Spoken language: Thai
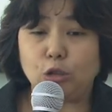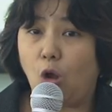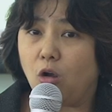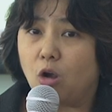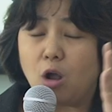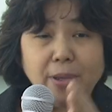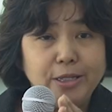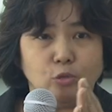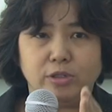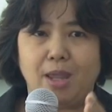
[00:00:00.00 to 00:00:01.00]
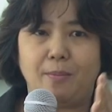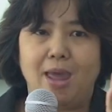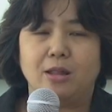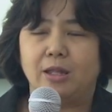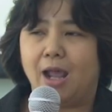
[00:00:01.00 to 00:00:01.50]
น้องก็ไม่สนใจแม่
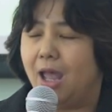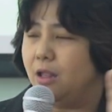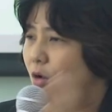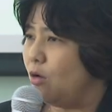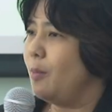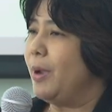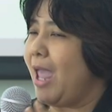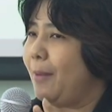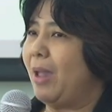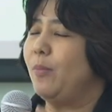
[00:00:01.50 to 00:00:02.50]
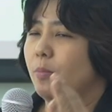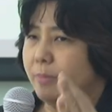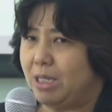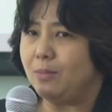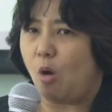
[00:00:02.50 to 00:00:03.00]
เลยนะคะน้องก็พยายามหาบอก
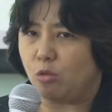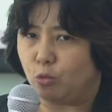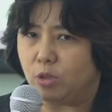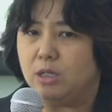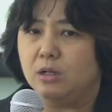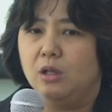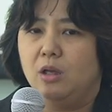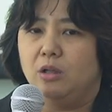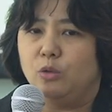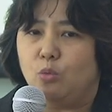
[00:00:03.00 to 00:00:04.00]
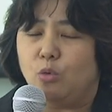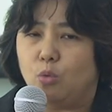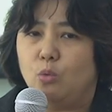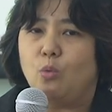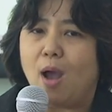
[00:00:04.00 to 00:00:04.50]
พี่บอกหนูเถอะหนู
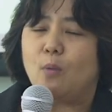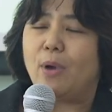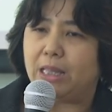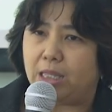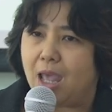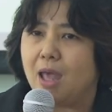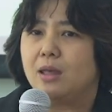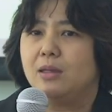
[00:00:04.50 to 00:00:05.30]
รู้ว่าวันเนี้ย